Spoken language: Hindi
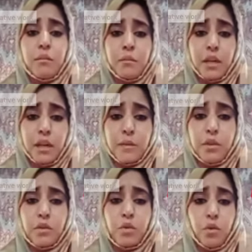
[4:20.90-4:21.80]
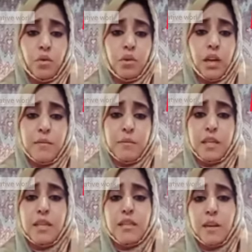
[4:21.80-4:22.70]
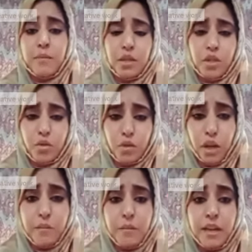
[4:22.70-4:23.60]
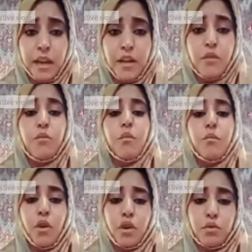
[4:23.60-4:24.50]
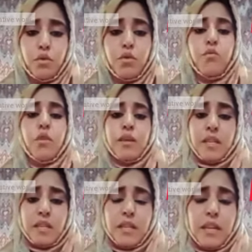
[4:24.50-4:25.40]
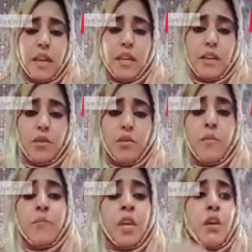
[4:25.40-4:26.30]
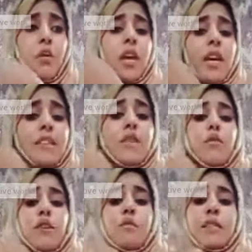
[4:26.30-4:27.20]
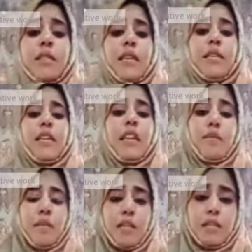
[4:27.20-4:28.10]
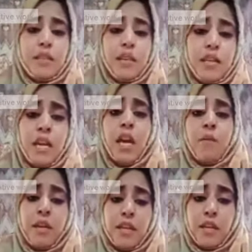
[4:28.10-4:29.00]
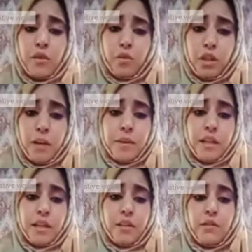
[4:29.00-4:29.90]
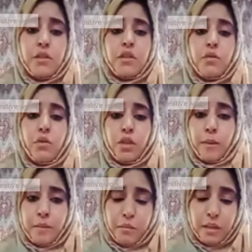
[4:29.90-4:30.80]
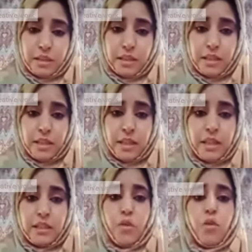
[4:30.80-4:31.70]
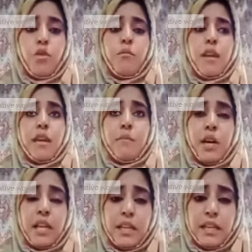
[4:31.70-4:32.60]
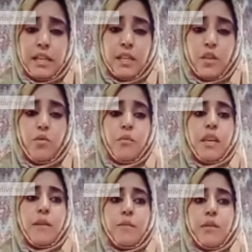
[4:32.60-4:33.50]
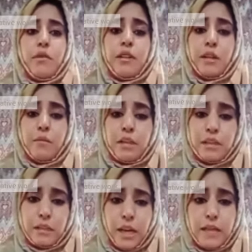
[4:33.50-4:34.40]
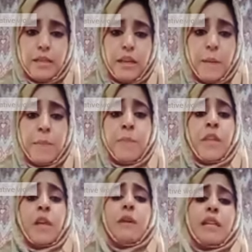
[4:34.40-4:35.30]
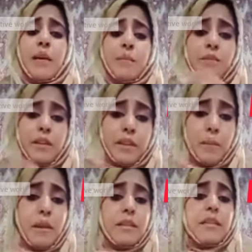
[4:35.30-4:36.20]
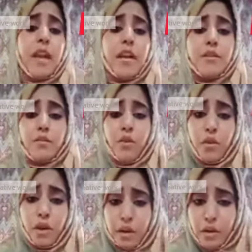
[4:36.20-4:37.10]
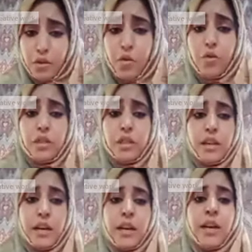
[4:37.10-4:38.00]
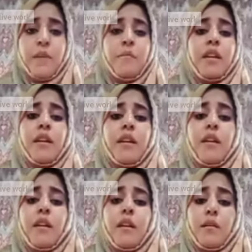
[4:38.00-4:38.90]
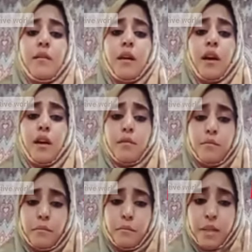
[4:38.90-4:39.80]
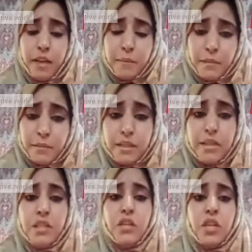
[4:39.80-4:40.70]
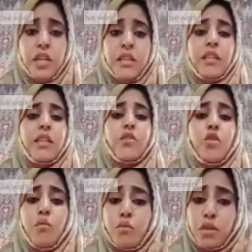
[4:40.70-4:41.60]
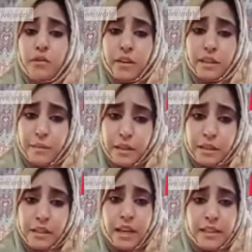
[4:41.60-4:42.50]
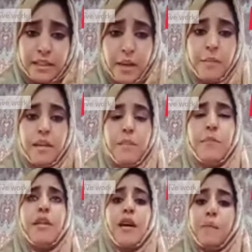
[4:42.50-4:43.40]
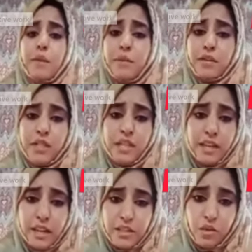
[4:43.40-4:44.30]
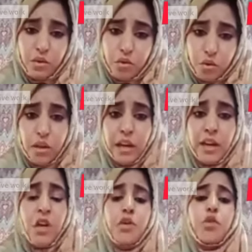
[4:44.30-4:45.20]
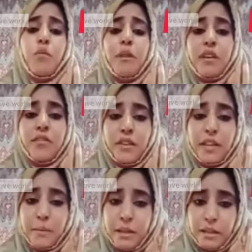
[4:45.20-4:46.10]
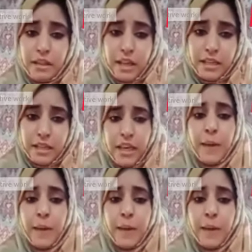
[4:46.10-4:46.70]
लगभग दो ढाई महीने से अपने ससुराल में रह रही हूँ मैं बहुत खुश हूँ अच्छे से रह रही हूँ और ऐसा कोई मसला नहीं है मेरे साथ मैंने खुद अपना कन्वर्जन खुद अपनी मर्ज़ी से किया था और मैं एक बालिंग लड़की हूँ मेरे अपने फंडामेंटल राइट्स हैं मैंने अपने फंडामेंटल राइट्स को यूज़ किया मेरा आ, मैंने अपनी मर्ज़ी से शादी की जो मुझे फंडामेंटल राइट है मेरा मैंने अपनी मर्ज़ी से रिलीजन को चुना जो मेरा फंडामेंटल राइट है